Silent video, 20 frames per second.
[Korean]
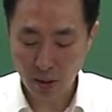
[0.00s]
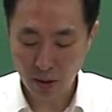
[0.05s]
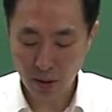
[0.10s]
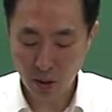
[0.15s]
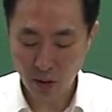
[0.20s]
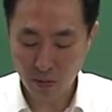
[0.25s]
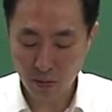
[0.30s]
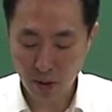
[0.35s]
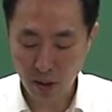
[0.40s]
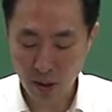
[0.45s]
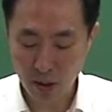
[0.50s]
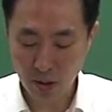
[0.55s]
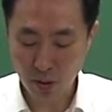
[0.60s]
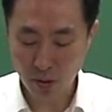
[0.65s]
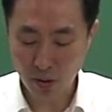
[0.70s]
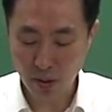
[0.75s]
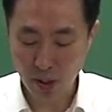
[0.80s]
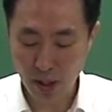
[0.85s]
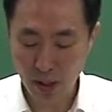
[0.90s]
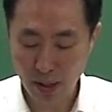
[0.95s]
정부가
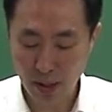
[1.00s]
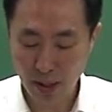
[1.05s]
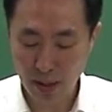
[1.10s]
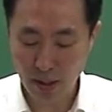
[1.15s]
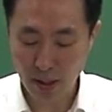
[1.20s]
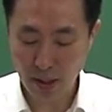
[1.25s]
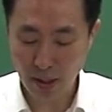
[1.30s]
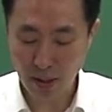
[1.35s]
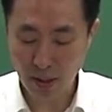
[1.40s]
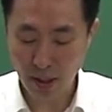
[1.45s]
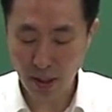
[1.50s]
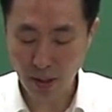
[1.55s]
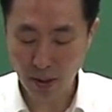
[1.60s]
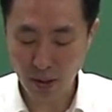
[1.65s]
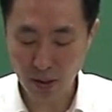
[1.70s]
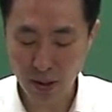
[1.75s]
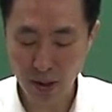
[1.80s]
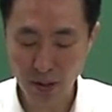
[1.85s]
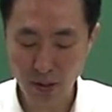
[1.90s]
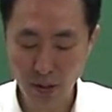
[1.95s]
조사 사실에 대해
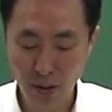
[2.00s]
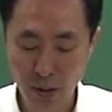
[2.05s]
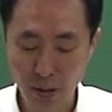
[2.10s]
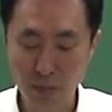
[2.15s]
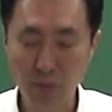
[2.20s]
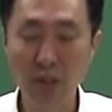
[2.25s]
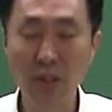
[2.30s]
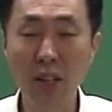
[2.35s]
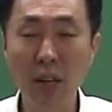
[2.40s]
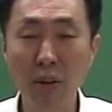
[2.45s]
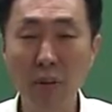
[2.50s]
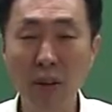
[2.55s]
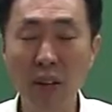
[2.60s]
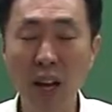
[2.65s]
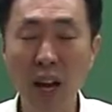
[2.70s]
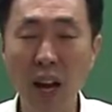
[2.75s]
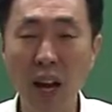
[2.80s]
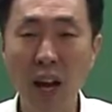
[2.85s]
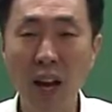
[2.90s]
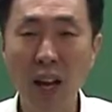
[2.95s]
결정했습니다. 무슨
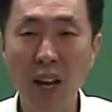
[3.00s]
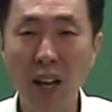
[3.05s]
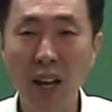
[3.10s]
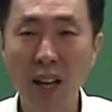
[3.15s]
얘기입니까?